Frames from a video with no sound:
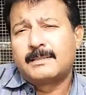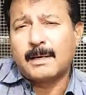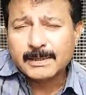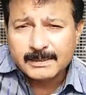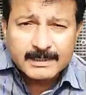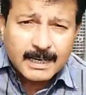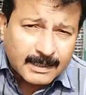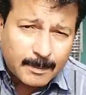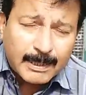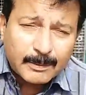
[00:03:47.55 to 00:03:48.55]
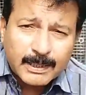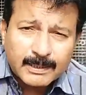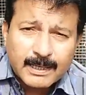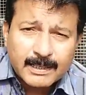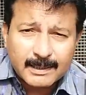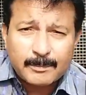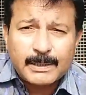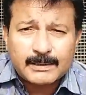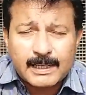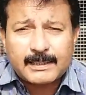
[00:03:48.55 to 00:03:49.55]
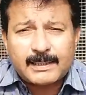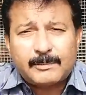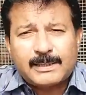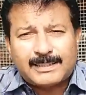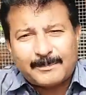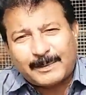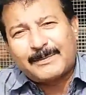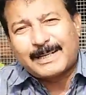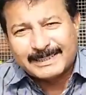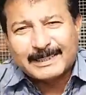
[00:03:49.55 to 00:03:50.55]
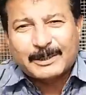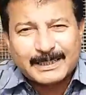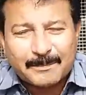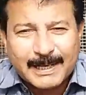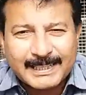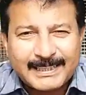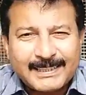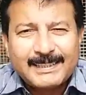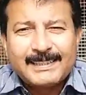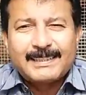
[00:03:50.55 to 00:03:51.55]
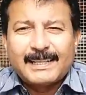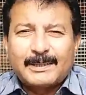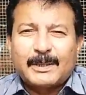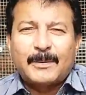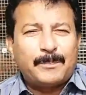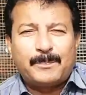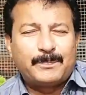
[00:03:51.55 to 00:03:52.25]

समंदर झाग का मालूम करके आए कि मिलता है कि नहीं मिलता फिर बजरी तोते पालें नहीं तो